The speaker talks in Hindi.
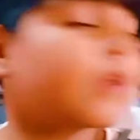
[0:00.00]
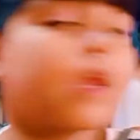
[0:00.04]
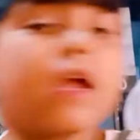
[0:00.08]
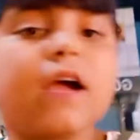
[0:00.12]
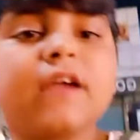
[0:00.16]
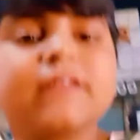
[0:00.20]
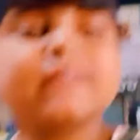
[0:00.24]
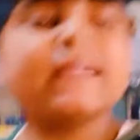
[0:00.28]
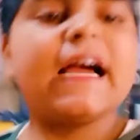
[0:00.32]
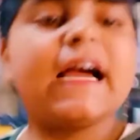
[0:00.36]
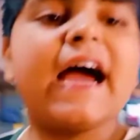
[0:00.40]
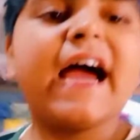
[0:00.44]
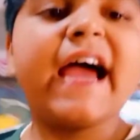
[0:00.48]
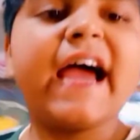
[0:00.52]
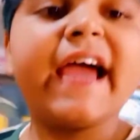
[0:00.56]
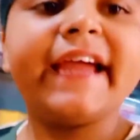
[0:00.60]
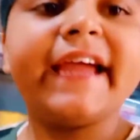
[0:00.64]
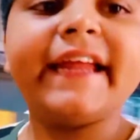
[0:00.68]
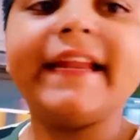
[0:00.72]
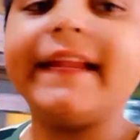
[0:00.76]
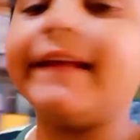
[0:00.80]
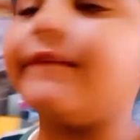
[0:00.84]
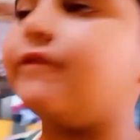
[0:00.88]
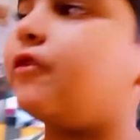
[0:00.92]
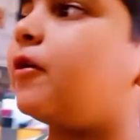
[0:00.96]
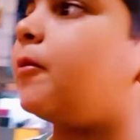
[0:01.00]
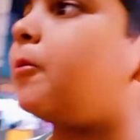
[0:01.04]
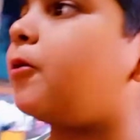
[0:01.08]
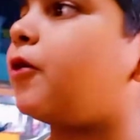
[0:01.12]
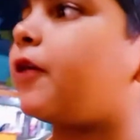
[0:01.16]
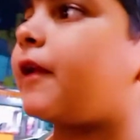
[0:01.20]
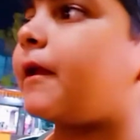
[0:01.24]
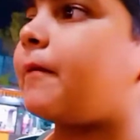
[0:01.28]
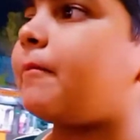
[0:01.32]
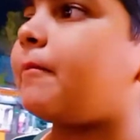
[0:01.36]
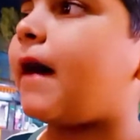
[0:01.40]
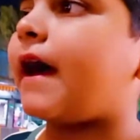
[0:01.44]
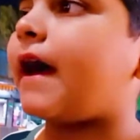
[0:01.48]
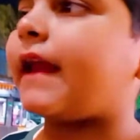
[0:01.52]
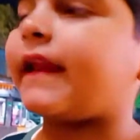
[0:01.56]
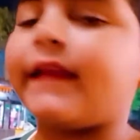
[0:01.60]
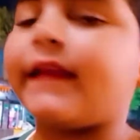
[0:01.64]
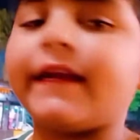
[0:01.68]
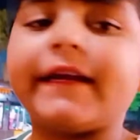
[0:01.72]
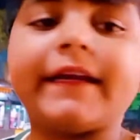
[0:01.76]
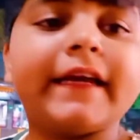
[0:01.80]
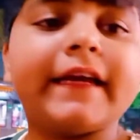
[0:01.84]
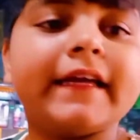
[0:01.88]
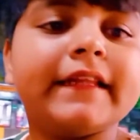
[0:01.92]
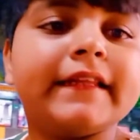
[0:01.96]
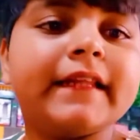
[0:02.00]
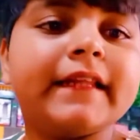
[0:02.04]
यहाँ है ही नहीं वो बोल रहे मार्केट के अंदर